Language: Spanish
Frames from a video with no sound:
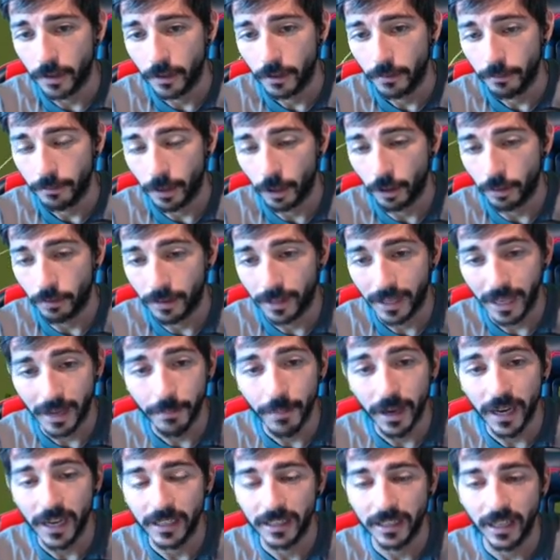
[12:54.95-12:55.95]
Pero qué
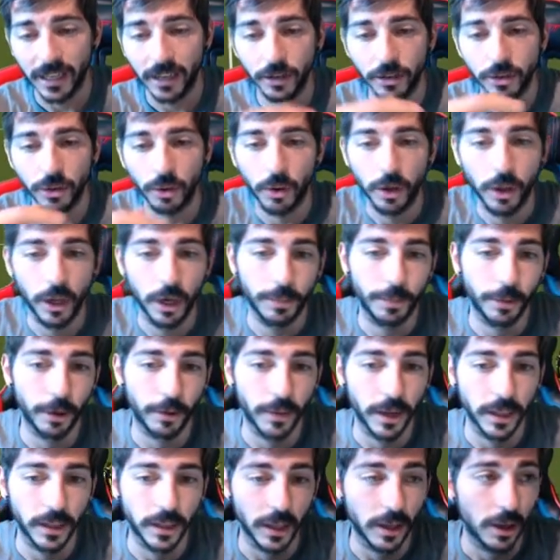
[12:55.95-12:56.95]
mal están los jugadores por
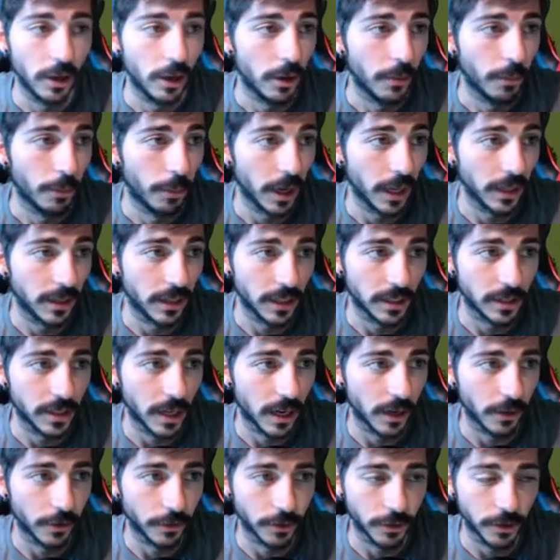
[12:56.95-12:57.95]
banda. Voy a
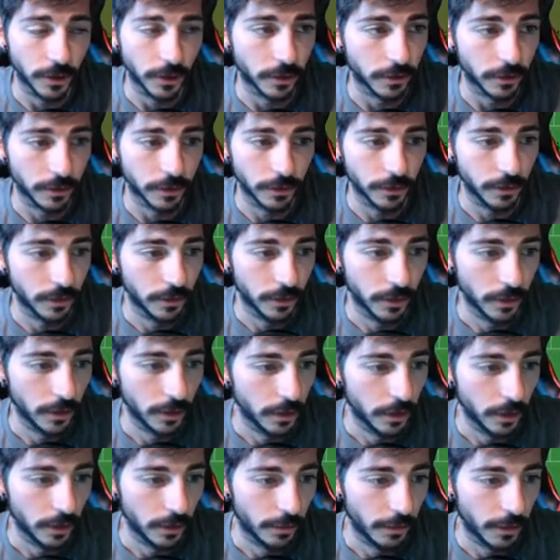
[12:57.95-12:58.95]
atrasarlos, tíos.
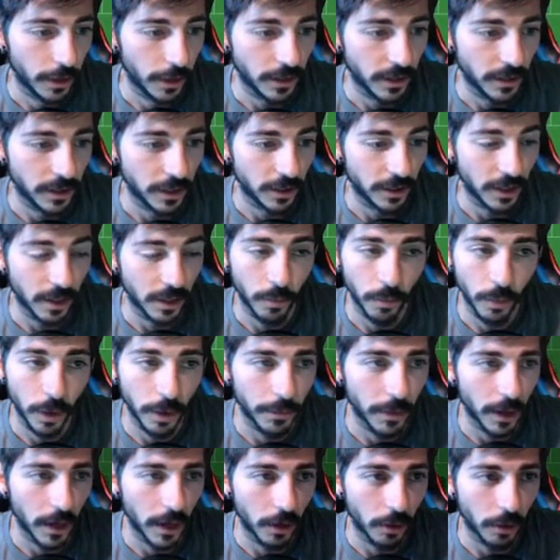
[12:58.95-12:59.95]
Voy a atrasar. Están muy
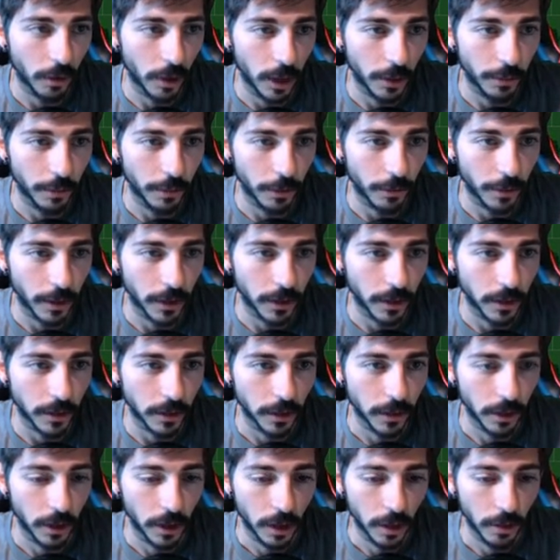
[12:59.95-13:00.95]
mal los jugadores por banda.
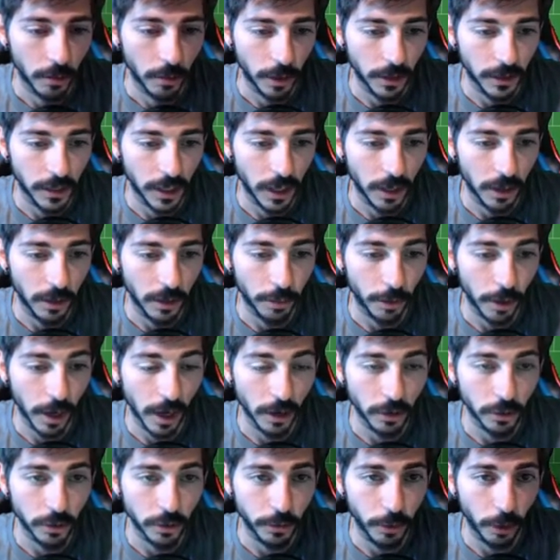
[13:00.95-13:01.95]
Voy a
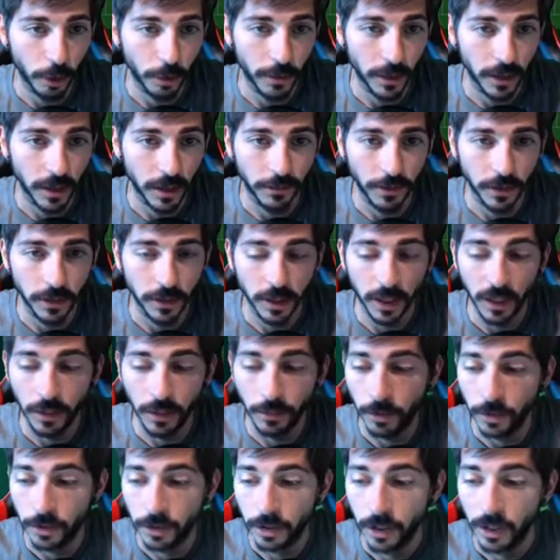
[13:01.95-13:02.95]
ponerlos un poco más
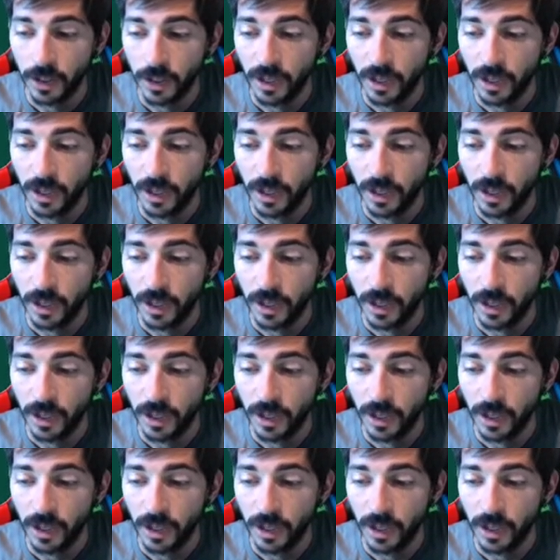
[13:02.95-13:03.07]
defensivos.